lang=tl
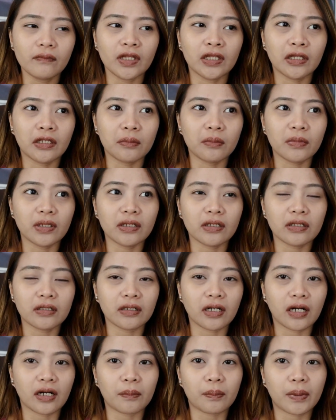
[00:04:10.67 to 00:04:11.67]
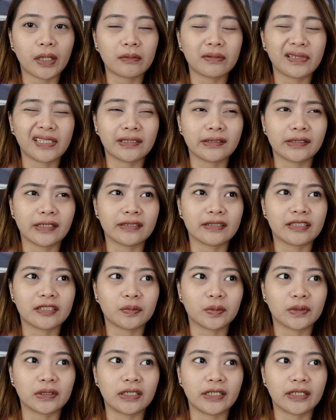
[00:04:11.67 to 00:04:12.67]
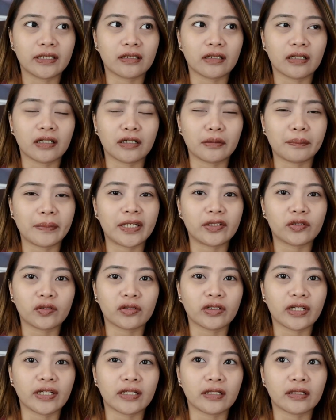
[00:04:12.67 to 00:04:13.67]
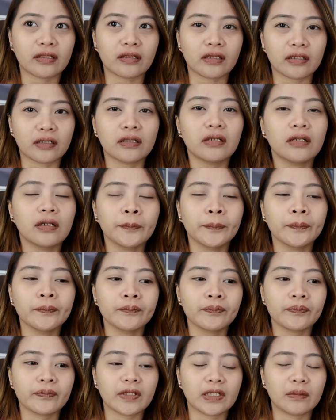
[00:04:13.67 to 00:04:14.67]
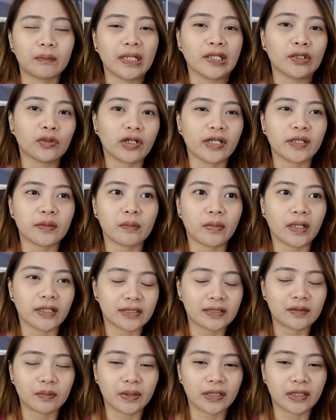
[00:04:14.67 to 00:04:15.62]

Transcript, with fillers: na mag uh, public transport like uh, metro and metro and bus.